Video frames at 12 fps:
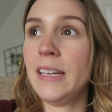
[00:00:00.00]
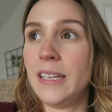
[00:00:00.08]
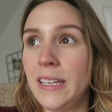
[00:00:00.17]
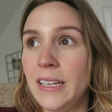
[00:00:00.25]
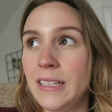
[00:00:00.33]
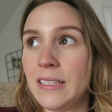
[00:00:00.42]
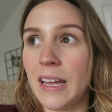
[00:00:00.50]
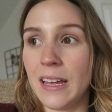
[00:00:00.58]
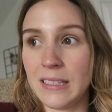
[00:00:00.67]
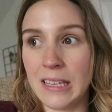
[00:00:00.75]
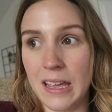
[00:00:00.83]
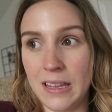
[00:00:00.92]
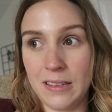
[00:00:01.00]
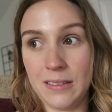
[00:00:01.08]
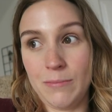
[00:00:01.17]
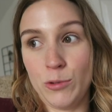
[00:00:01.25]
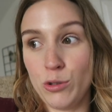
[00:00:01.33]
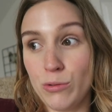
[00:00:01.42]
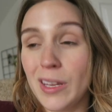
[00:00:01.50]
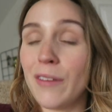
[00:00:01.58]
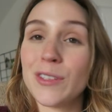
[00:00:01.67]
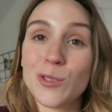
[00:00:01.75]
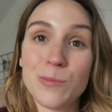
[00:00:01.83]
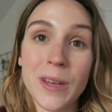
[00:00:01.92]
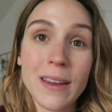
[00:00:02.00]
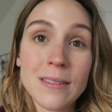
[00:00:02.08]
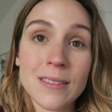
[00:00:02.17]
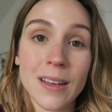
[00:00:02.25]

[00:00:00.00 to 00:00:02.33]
et ça, ça, a fait du bien.